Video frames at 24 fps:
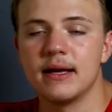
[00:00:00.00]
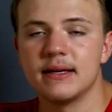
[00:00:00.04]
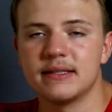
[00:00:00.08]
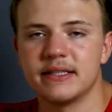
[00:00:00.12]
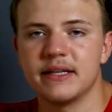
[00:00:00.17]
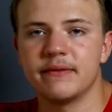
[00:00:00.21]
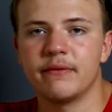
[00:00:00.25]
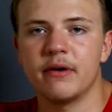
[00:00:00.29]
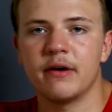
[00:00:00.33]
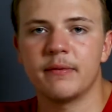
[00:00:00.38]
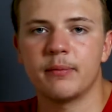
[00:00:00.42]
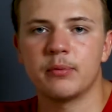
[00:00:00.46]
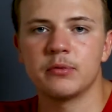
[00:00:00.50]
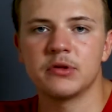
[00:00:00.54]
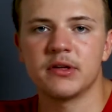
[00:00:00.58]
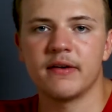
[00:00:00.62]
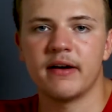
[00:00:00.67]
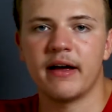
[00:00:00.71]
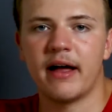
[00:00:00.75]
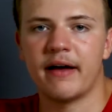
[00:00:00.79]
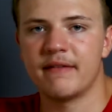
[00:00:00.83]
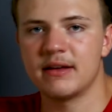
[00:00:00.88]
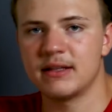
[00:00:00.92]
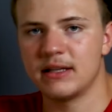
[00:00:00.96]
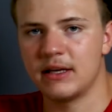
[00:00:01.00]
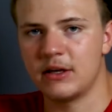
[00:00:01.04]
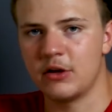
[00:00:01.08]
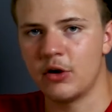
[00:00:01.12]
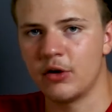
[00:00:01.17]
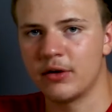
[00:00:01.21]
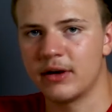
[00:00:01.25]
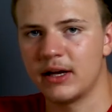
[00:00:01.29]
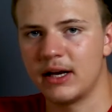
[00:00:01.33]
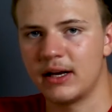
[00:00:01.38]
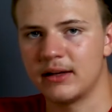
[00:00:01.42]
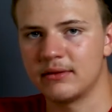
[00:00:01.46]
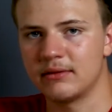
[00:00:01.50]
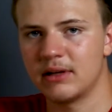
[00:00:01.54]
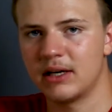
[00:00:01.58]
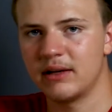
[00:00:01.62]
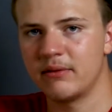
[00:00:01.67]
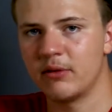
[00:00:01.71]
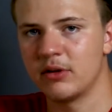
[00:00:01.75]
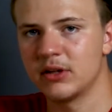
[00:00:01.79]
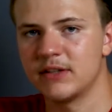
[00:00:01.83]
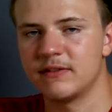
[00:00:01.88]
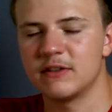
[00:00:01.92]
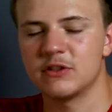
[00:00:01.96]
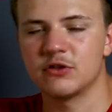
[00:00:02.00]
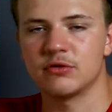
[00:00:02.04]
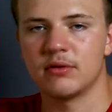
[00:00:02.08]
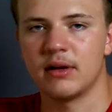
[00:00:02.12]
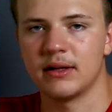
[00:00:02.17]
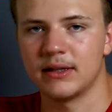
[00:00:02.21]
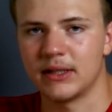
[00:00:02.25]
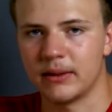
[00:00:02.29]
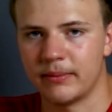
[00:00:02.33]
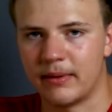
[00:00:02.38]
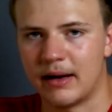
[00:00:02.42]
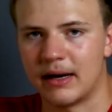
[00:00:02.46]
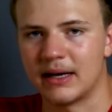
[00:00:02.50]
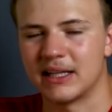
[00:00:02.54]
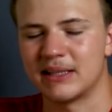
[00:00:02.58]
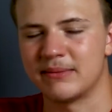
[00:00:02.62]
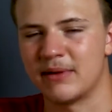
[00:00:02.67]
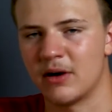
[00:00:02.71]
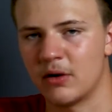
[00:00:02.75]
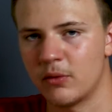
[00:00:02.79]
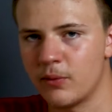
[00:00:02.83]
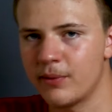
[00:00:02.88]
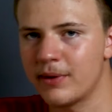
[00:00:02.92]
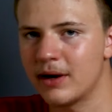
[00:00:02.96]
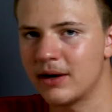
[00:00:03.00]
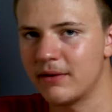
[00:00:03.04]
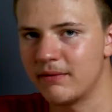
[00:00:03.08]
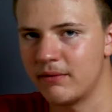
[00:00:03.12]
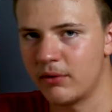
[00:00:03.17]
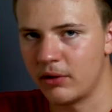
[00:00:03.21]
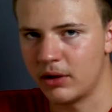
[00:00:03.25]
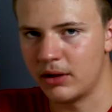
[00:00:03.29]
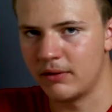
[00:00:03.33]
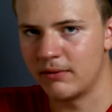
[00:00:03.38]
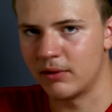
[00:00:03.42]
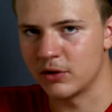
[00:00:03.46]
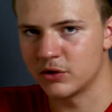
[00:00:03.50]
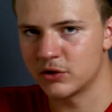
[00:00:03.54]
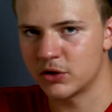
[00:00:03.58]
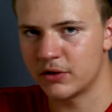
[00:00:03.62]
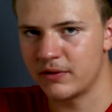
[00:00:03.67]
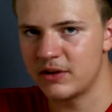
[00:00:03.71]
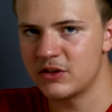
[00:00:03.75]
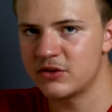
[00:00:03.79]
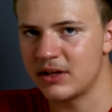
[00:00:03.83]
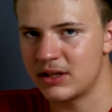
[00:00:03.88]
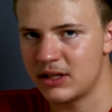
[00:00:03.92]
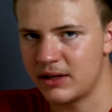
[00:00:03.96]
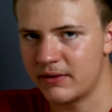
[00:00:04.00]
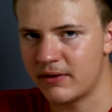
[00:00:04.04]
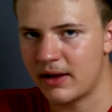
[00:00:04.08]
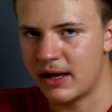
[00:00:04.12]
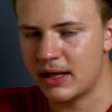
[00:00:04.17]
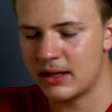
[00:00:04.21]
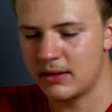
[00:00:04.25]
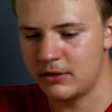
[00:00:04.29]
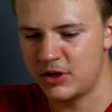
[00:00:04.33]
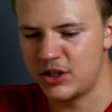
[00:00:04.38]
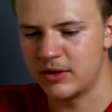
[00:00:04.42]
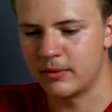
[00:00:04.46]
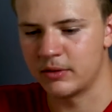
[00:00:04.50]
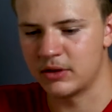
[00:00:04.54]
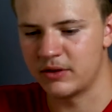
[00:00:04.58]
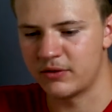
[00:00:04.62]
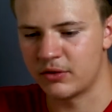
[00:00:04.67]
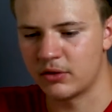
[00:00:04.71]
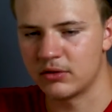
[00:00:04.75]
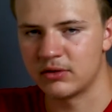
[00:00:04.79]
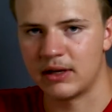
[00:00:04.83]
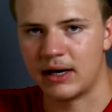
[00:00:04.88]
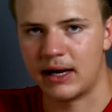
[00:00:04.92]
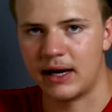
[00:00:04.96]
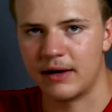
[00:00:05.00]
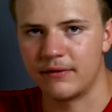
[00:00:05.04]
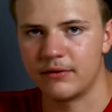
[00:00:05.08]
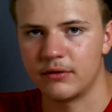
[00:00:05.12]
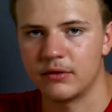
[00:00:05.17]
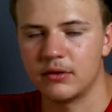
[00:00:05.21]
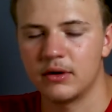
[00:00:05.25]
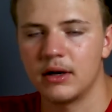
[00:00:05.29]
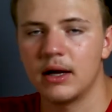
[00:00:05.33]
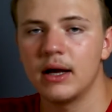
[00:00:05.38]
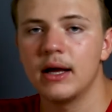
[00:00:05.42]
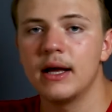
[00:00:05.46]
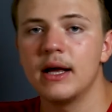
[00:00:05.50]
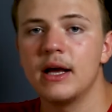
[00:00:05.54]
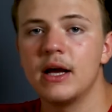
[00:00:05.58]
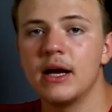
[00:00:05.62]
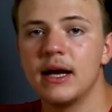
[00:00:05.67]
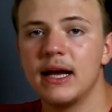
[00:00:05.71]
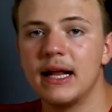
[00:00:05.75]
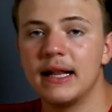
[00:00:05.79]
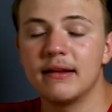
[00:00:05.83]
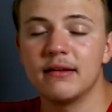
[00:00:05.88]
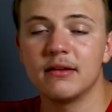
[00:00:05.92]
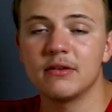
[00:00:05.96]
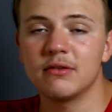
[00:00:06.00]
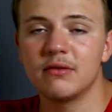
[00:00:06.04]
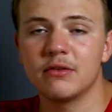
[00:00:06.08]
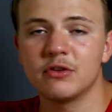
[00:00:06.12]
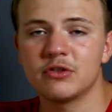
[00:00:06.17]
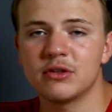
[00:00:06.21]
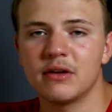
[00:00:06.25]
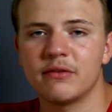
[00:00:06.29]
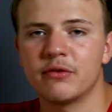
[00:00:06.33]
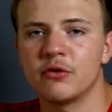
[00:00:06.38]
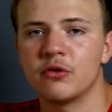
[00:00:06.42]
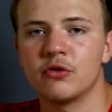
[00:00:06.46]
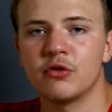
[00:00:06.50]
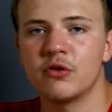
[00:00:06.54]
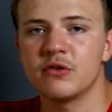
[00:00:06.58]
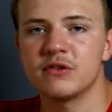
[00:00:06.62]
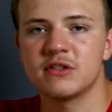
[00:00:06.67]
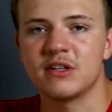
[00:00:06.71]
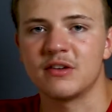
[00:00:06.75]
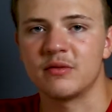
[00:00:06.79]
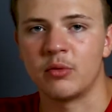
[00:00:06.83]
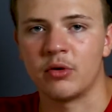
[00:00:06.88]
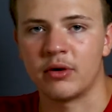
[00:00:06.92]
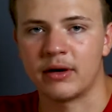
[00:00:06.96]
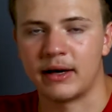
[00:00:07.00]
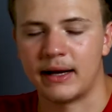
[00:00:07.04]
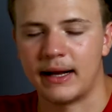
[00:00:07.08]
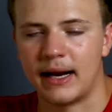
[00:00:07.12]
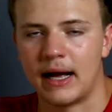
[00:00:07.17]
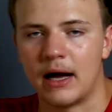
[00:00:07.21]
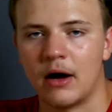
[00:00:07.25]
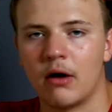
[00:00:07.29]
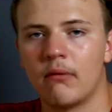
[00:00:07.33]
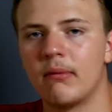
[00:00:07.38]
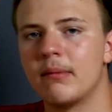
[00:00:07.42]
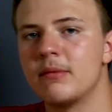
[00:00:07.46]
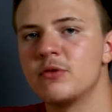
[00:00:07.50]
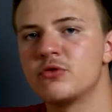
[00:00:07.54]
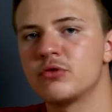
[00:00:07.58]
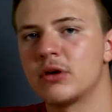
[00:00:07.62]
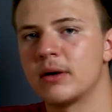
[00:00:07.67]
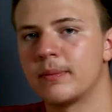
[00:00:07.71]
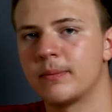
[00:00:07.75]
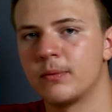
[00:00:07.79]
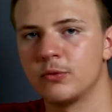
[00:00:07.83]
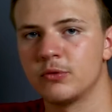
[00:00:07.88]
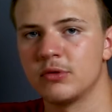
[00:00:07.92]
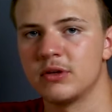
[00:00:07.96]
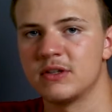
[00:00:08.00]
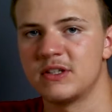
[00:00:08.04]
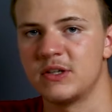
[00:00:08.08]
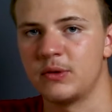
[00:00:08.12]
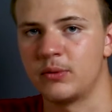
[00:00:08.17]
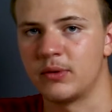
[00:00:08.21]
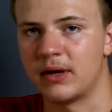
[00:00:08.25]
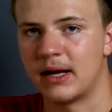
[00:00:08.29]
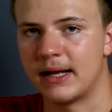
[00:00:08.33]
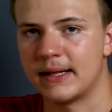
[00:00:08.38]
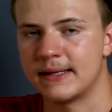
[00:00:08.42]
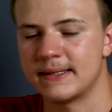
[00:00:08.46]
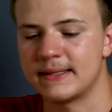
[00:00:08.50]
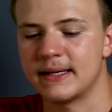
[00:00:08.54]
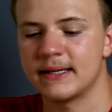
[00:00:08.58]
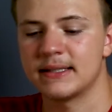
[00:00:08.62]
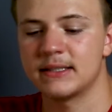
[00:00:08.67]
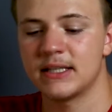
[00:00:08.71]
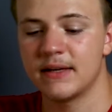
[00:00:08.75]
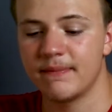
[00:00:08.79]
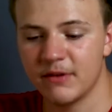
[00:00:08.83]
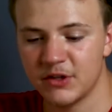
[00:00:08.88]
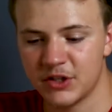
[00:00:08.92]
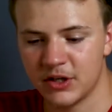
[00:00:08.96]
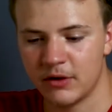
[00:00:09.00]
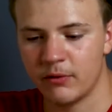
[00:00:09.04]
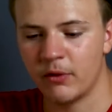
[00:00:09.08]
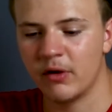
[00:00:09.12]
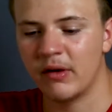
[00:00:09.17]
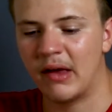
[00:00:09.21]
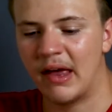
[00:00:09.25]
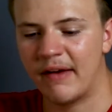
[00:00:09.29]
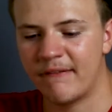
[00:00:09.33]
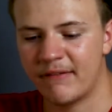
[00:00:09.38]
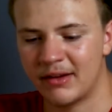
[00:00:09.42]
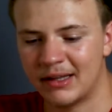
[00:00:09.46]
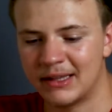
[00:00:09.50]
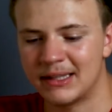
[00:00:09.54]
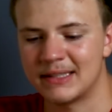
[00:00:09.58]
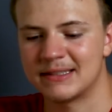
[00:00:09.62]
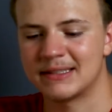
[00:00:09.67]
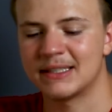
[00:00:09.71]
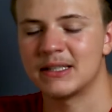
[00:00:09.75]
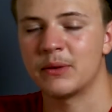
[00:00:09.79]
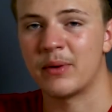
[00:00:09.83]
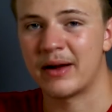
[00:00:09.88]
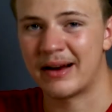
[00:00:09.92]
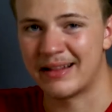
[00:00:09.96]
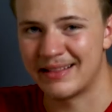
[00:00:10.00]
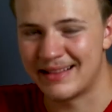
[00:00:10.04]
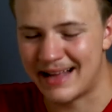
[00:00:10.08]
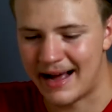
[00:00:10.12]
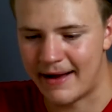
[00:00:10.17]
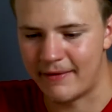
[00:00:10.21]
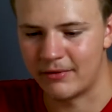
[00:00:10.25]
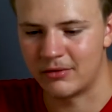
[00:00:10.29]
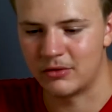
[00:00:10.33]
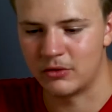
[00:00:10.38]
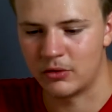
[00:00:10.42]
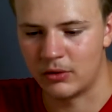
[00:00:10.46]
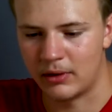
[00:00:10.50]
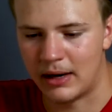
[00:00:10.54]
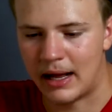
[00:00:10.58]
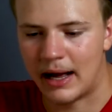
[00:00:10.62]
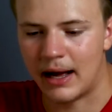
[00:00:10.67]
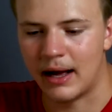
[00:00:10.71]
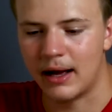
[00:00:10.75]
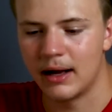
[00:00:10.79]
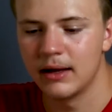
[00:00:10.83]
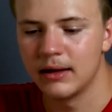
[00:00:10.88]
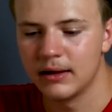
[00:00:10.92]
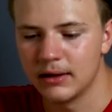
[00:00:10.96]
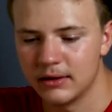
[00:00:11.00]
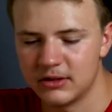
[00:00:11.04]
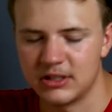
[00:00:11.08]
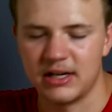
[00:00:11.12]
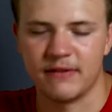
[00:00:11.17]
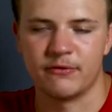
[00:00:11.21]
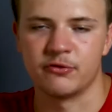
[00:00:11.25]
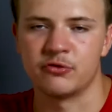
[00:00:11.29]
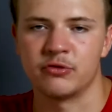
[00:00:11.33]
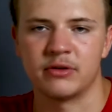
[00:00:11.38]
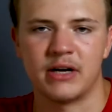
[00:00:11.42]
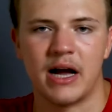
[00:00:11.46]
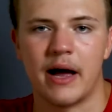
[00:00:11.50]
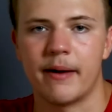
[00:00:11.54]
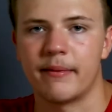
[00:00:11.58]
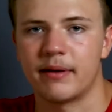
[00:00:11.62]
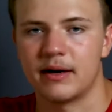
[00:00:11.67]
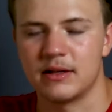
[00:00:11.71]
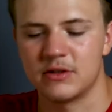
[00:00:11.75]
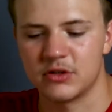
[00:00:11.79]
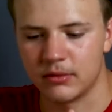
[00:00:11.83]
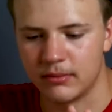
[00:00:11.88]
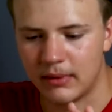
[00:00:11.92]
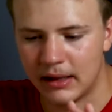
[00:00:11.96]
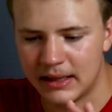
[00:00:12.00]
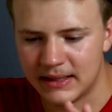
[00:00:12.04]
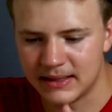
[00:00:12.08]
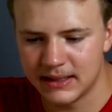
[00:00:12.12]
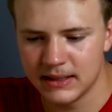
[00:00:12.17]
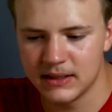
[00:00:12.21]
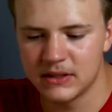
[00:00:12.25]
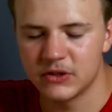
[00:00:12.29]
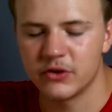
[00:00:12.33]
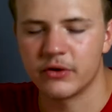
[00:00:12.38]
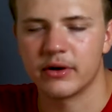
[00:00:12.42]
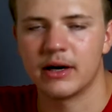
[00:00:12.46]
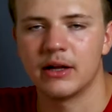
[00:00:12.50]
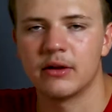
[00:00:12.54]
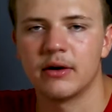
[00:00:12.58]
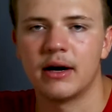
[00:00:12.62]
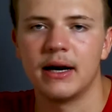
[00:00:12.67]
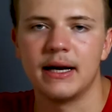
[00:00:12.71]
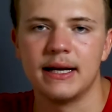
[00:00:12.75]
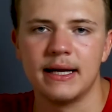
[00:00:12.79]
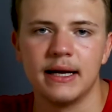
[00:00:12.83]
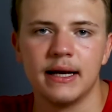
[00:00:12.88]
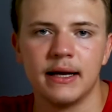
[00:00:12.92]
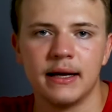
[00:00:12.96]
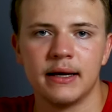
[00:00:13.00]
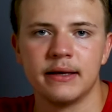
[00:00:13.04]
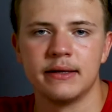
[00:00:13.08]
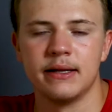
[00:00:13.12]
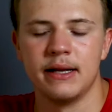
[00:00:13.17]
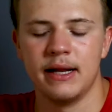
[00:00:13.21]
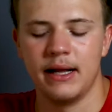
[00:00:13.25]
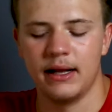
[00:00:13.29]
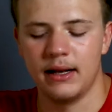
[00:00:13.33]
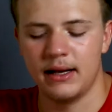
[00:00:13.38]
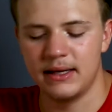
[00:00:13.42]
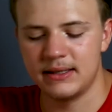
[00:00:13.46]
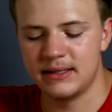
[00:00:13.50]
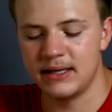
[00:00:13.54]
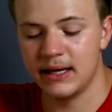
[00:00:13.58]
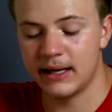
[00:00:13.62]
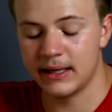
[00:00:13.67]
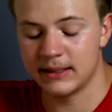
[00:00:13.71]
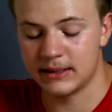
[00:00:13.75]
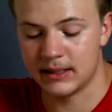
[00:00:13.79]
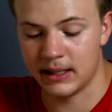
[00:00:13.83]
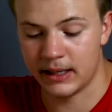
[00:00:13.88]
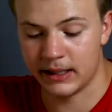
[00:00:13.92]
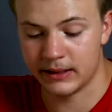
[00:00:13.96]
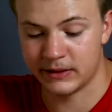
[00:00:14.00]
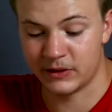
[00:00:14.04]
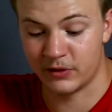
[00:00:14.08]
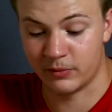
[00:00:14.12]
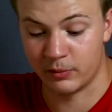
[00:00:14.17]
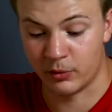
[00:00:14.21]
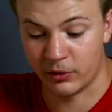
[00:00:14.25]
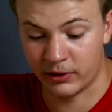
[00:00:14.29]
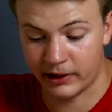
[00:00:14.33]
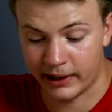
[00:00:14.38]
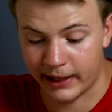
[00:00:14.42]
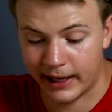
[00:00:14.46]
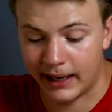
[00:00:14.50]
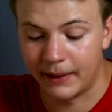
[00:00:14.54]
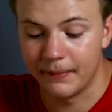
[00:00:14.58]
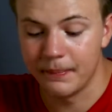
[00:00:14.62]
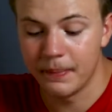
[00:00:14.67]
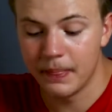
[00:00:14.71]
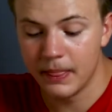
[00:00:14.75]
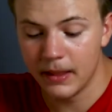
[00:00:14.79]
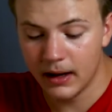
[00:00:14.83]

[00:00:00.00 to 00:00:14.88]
se voi appunto avete gli occhi in realtà rivolti verso un'altra parte, ma comunque il, il vostro viso è, di, è, diciamo di fronte all'iPhone, il vostro iPhone non si sbloccherà come misura appunto di sicurezza. Se invece voi effettivamente state guardando là, cioè la fotocamera, insomma il sensore, allora lì, lì, lì sì che si, che si sbloccherà.